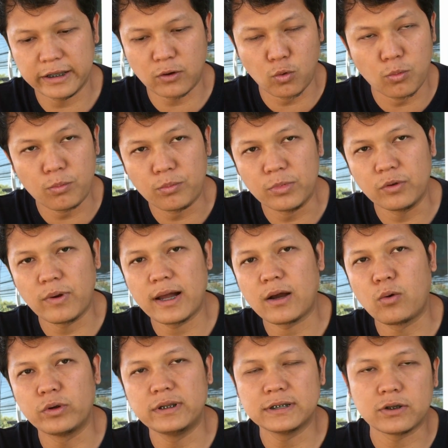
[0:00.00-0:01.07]
ในกลุ่ม หรือ
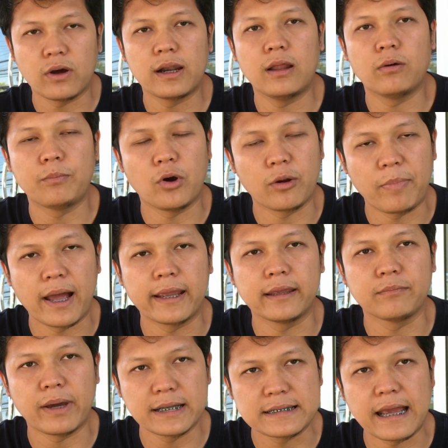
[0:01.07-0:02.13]
ว่าคนที่ซ้อนเราปลอดภั
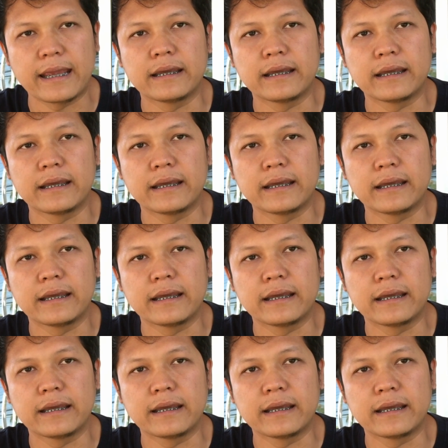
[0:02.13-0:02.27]
ยม